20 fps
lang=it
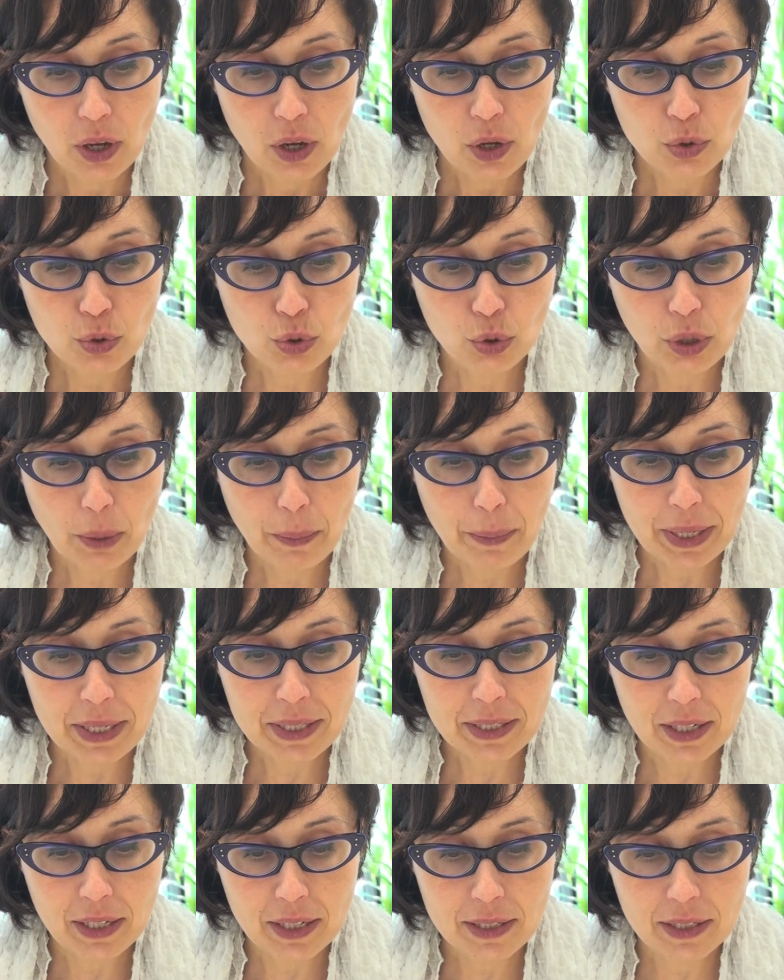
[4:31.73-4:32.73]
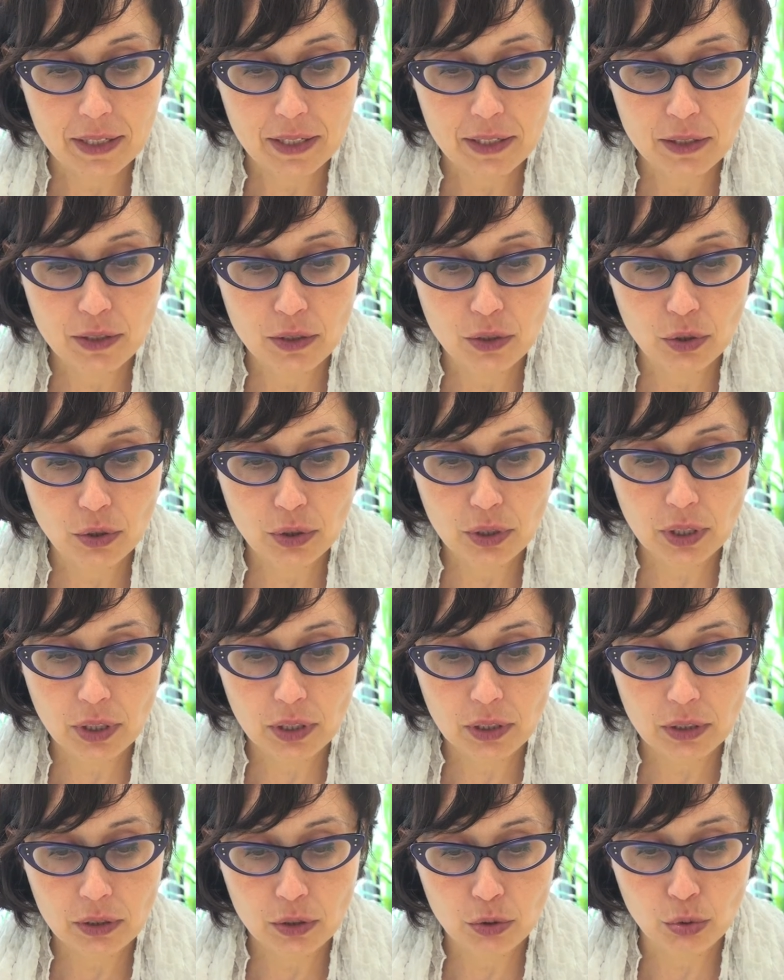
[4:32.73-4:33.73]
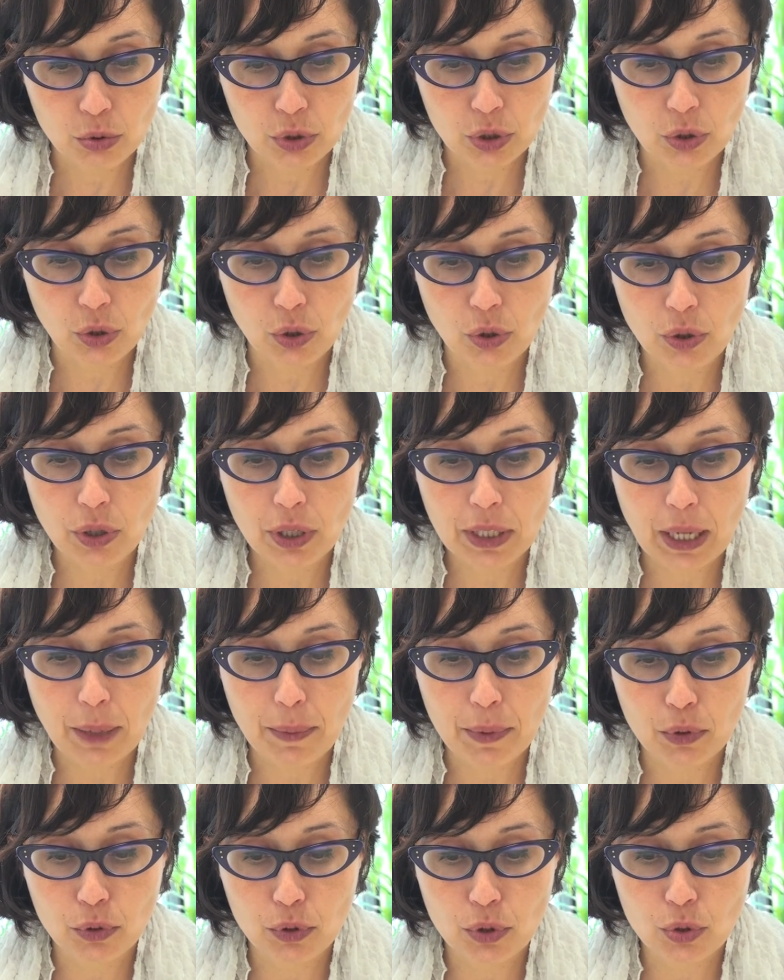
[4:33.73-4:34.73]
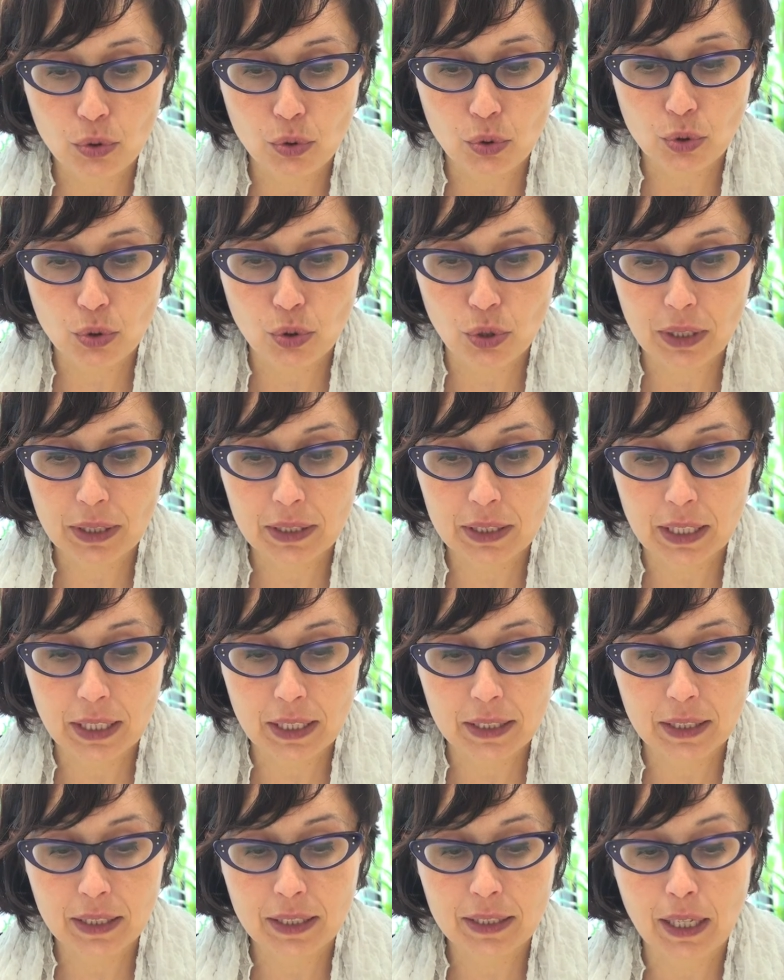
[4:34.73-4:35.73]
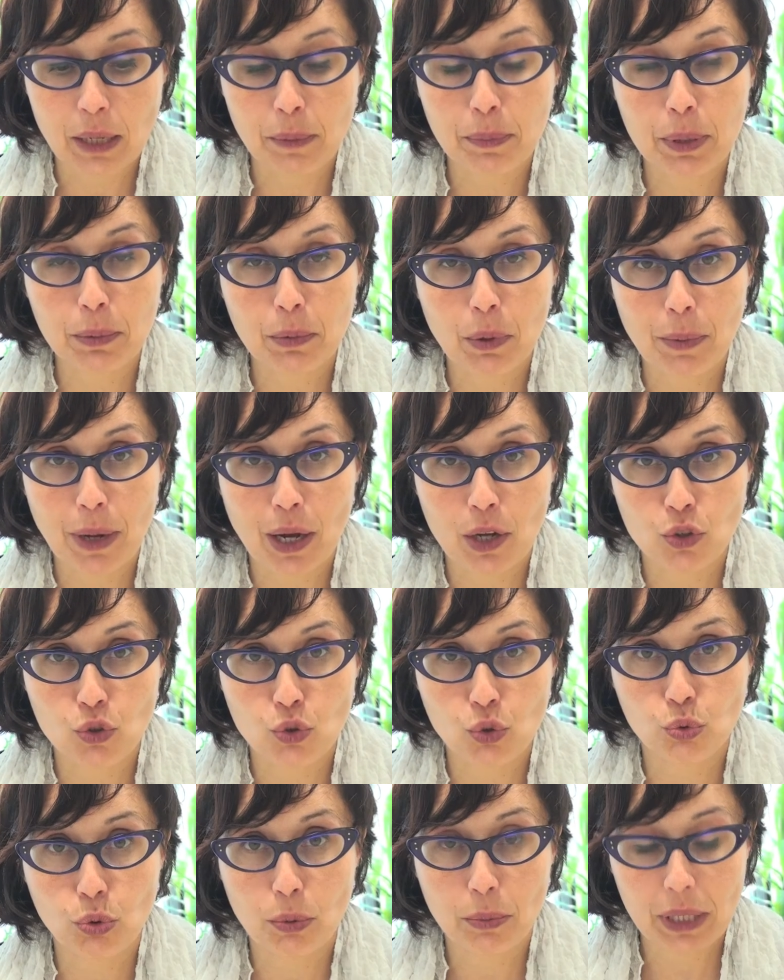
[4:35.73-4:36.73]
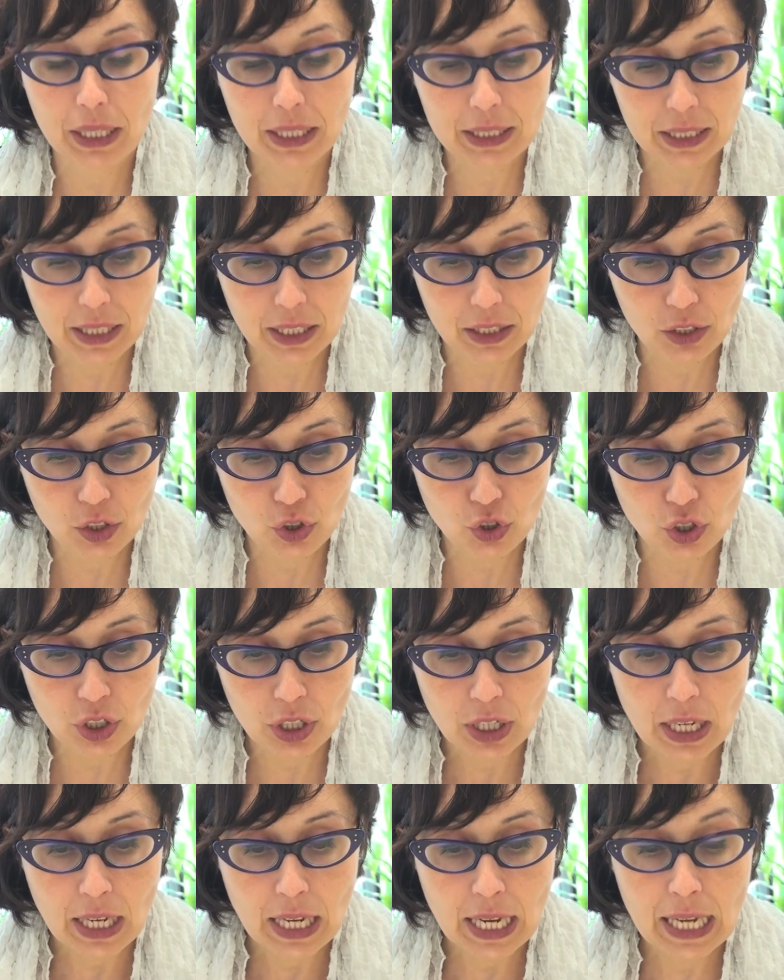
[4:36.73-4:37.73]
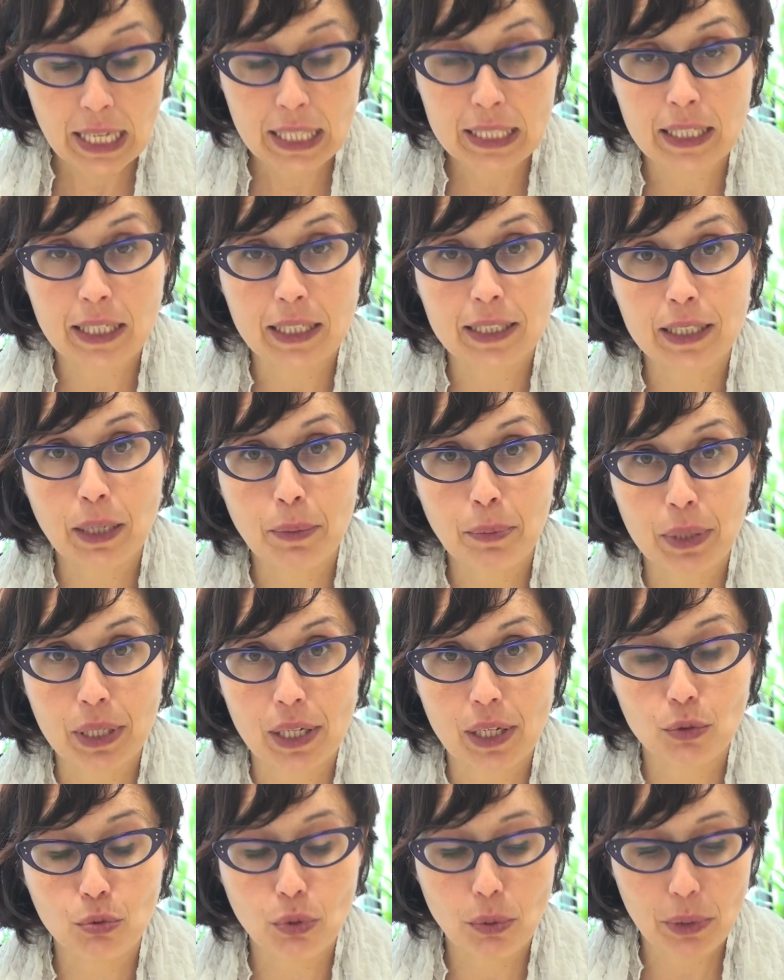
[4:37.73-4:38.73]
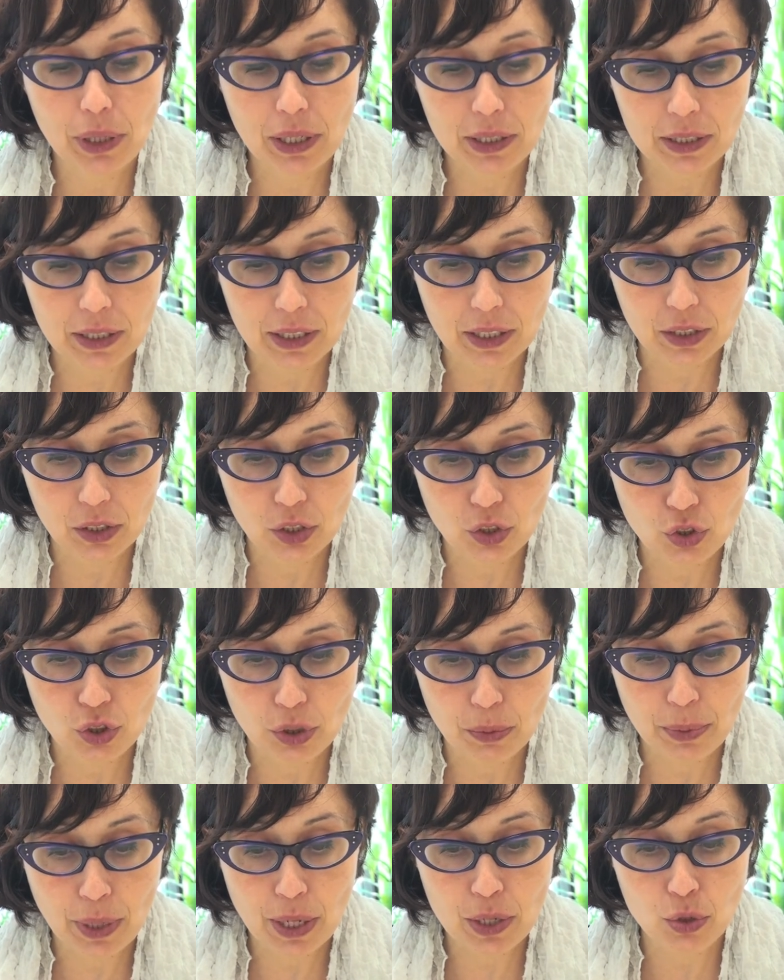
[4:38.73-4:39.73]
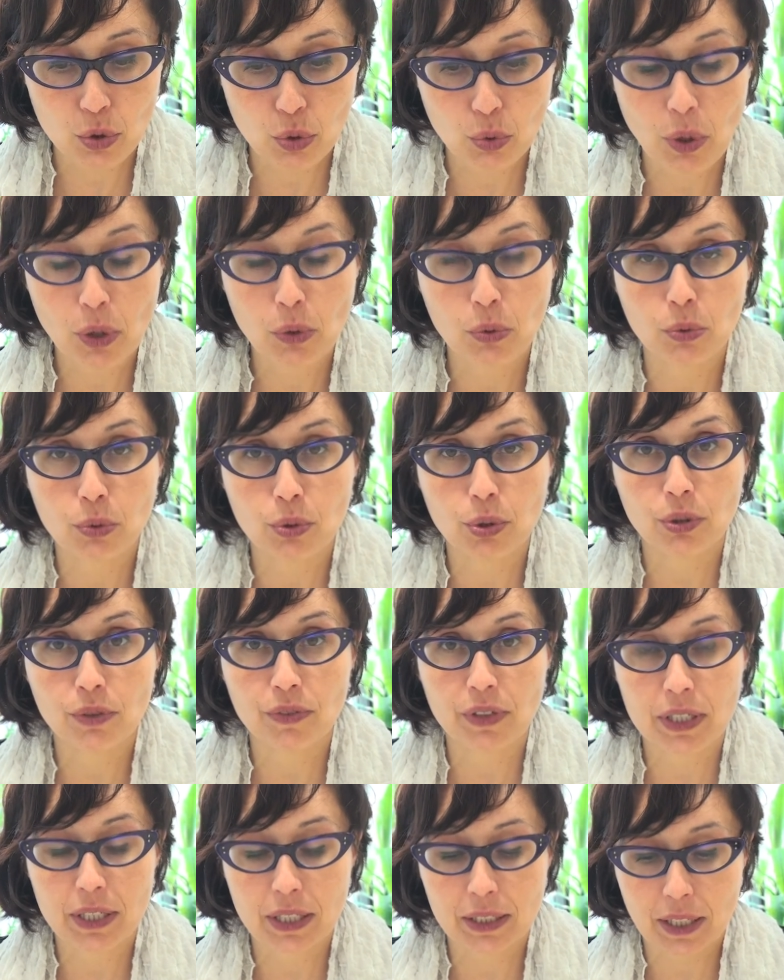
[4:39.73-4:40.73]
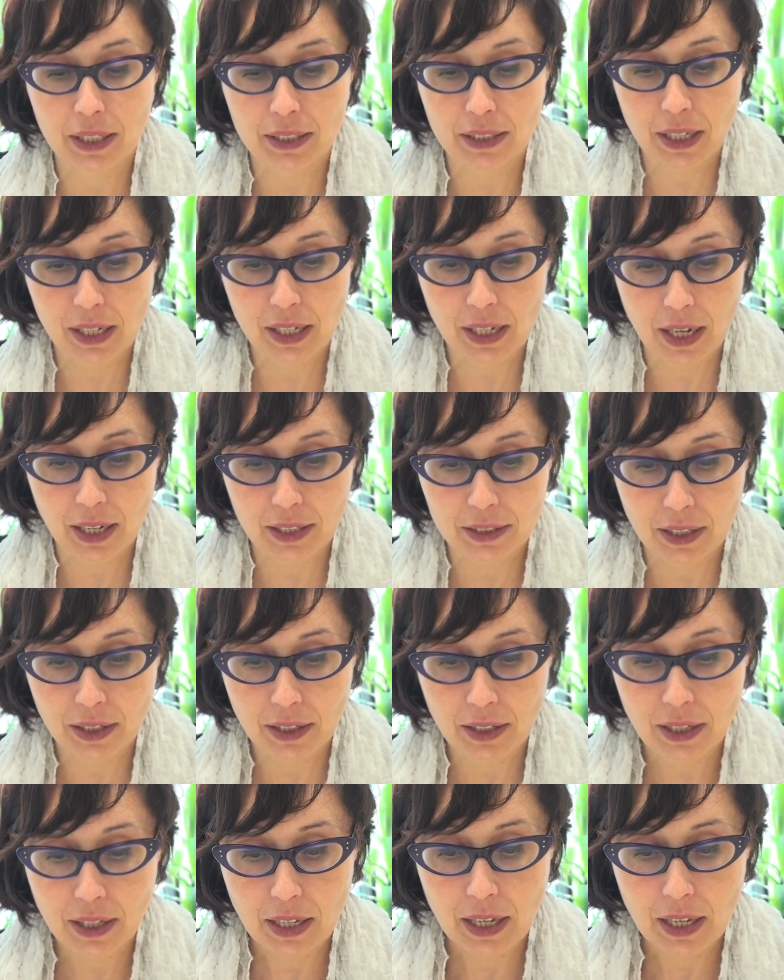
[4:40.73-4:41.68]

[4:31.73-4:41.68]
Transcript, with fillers: Sono ammessi alla selezione tutti coloro che abbiano discusso la tesi tra il 1 maggio 2013 e il 30 aprile 2013 presso qualunque università italiana.